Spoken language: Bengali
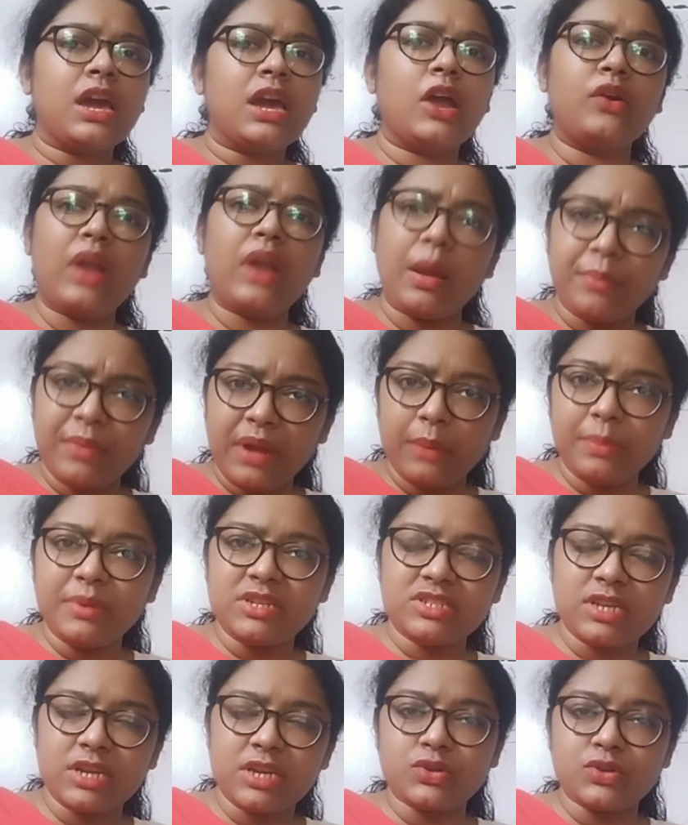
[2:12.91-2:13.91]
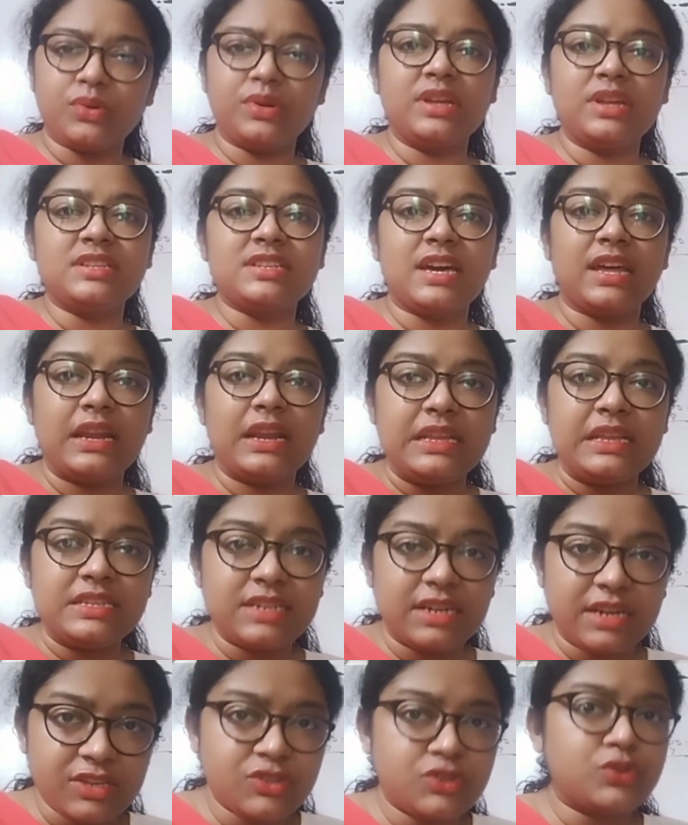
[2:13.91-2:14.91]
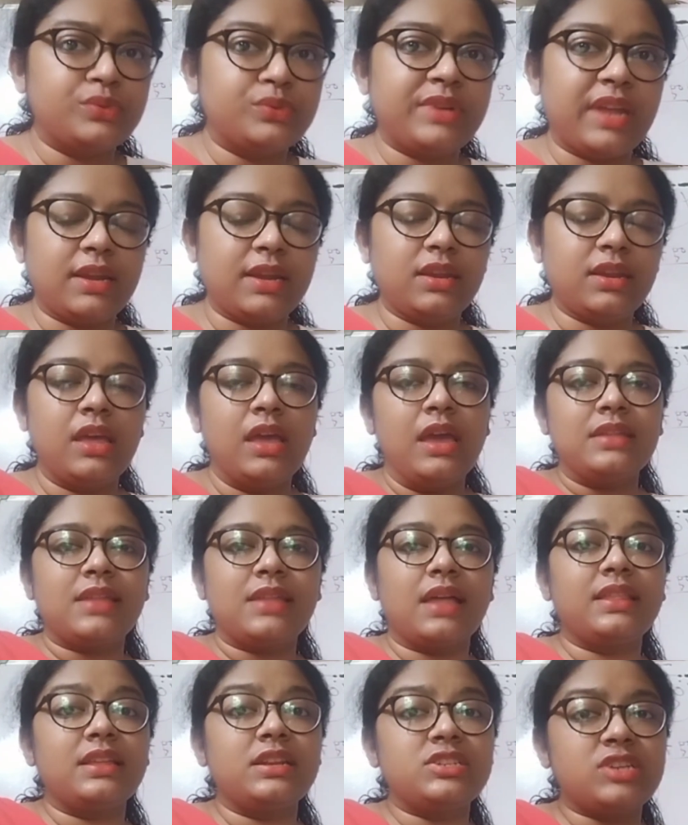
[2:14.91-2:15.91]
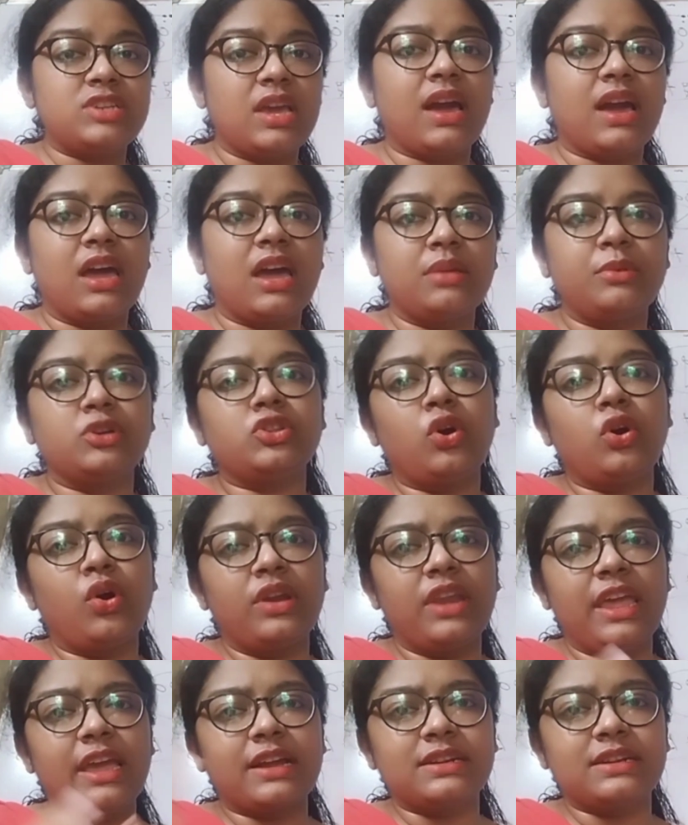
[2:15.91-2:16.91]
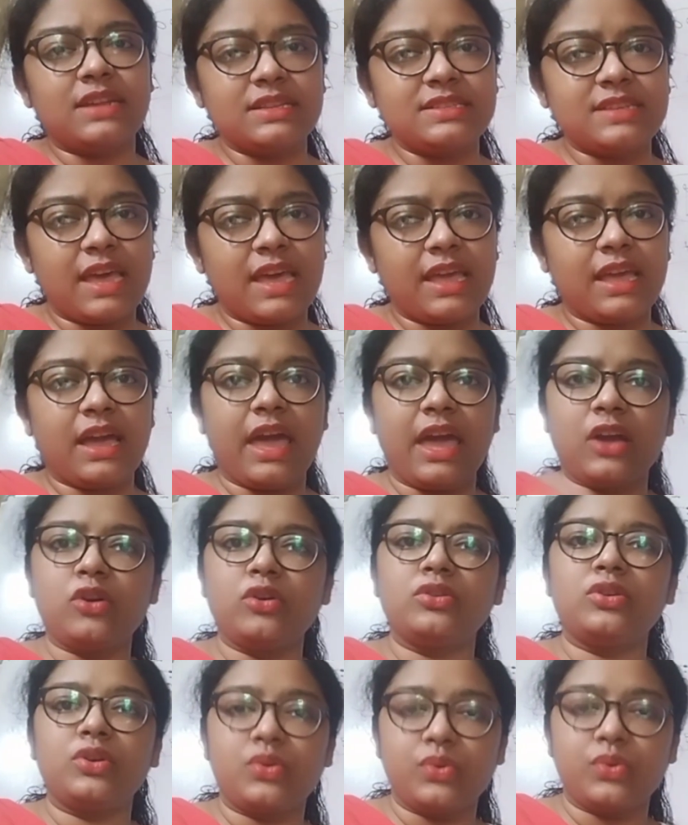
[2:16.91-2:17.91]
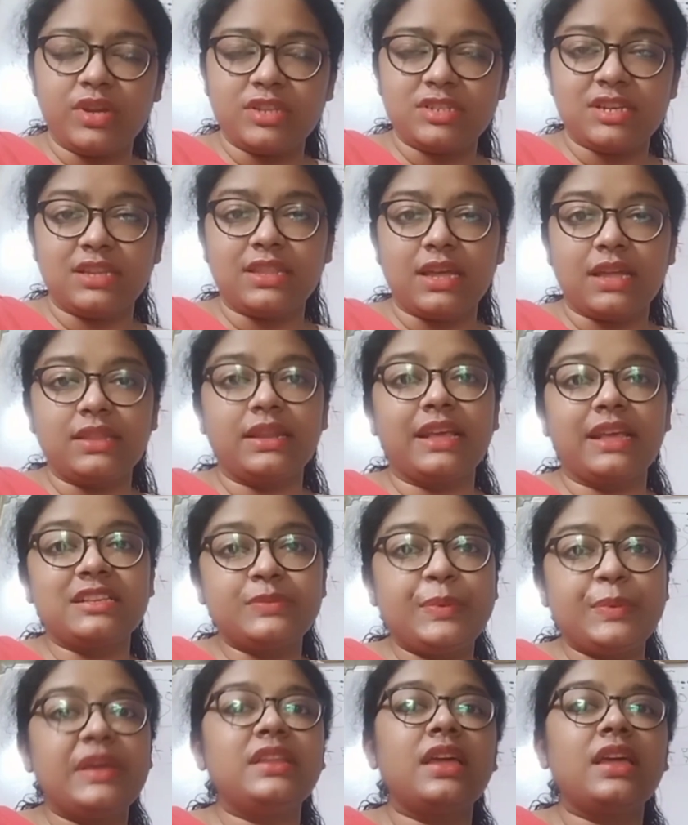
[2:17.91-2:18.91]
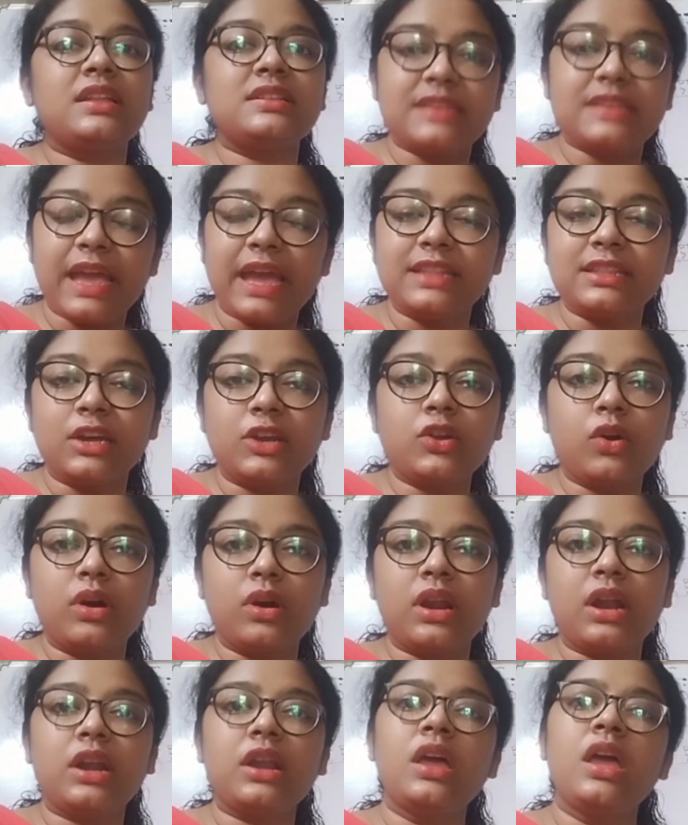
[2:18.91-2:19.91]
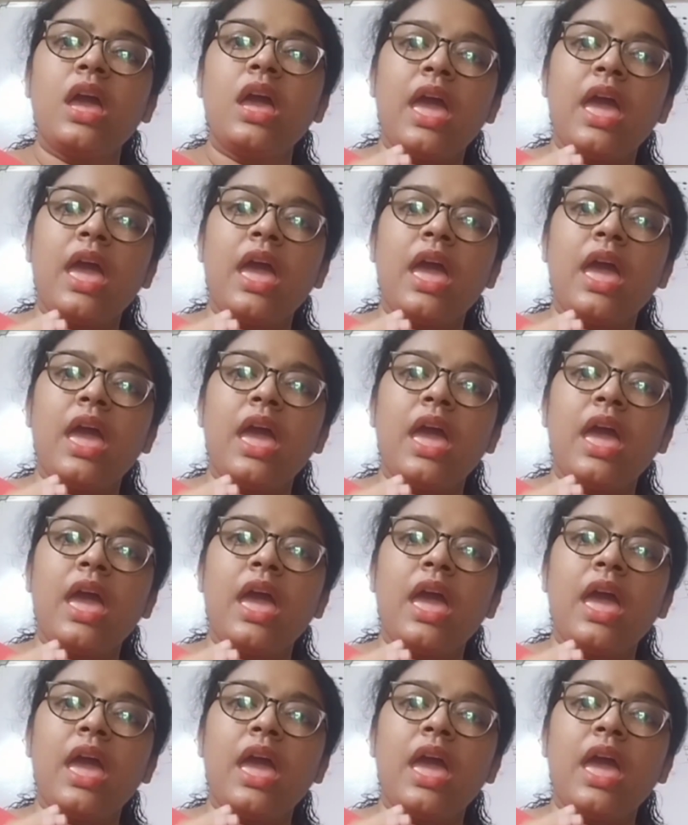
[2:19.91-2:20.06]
কারণ আমরা বিশ্বাস করি যারা নিজেরা স্টুডেন্ট তাদের শেখার মতো অনেকটা জায়গা এখনও রয়েছে তাদের এক্সপিরিয়েন্স গ্যাদার করার